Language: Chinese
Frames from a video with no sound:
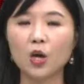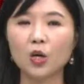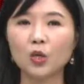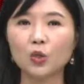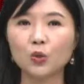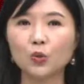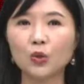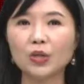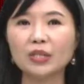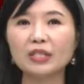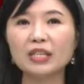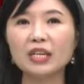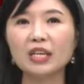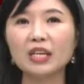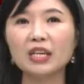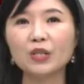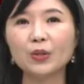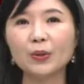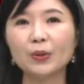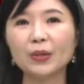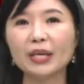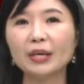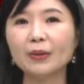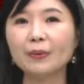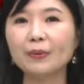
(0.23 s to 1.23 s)
随着
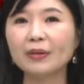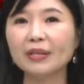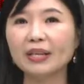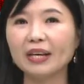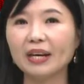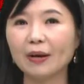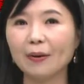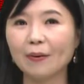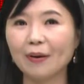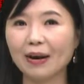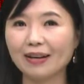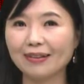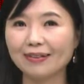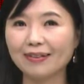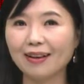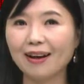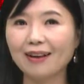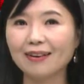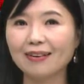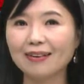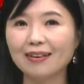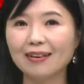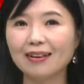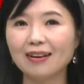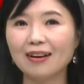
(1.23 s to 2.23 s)
农历过年快
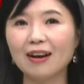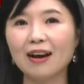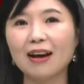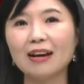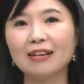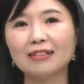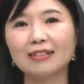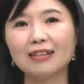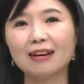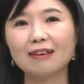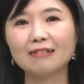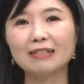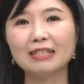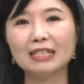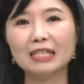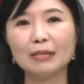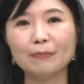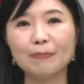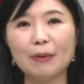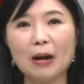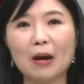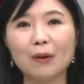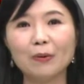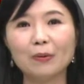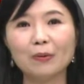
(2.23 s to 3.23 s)
到了，江西
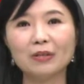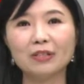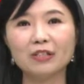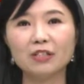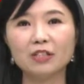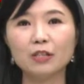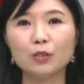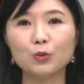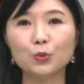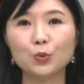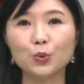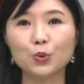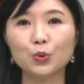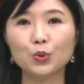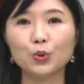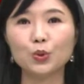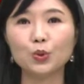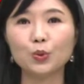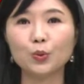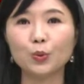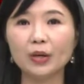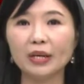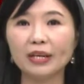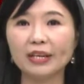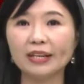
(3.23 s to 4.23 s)
袍伦社区
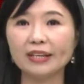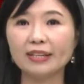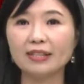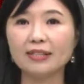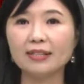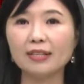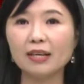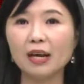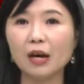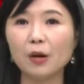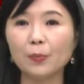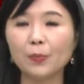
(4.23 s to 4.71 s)
为了营造